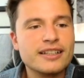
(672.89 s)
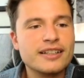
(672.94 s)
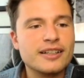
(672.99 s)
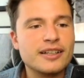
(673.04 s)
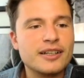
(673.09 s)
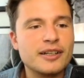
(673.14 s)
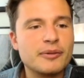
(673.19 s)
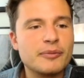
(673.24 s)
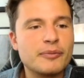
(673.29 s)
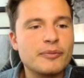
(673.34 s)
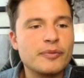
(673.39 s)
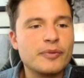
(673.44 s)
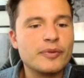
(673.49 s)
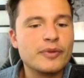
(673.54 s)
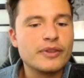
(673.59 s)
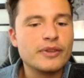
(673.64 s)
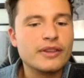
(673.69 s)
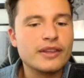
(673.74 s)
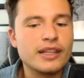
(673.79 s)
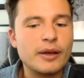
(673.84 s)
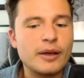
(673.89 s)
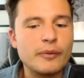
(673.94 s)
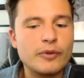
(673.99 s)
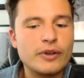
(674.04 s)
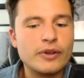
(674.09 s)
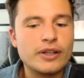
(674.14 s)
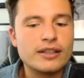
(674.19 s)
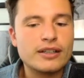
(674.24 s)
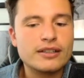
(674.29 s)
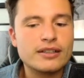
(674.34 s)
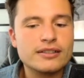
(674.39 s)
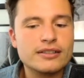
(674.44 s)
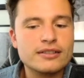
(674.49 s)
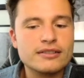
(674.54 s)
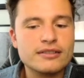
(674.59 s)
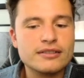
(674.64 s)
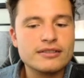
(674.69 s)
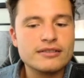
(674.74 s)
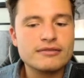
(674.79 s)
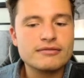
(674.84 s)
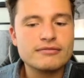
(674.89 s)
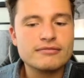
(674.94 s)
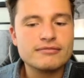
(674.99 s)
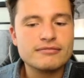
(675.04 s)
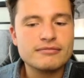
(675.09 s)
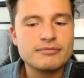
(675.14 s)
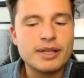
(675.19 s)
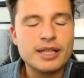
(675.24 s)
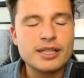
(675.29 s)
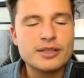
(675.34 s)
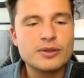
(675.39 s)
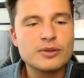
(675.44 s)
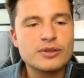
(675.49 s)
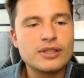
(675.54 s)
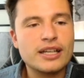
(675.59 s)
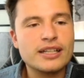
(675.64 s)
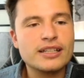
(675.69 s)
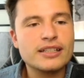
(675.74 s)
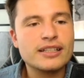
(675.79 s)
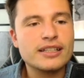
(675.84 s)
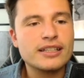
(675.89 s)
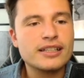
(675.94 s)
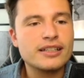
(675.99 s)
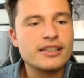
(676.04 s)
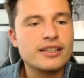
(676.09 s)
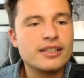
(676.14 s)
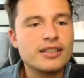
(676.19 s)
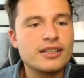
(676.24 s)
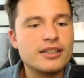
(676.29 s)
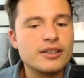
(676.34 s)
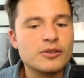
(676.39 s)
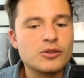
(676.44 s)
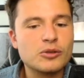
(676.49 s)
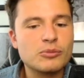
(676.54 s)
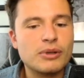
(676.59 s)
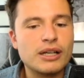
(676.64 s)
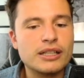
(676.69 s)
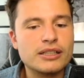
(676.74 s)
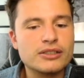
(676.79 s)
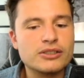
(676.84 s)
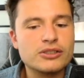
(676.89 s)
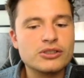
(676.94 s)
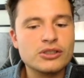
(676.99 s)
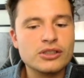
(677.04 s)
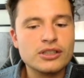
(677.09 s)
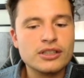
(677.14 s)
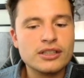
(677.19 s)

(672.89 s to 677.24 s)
Ähm, einfach ein Mensch zu sein, der automatisch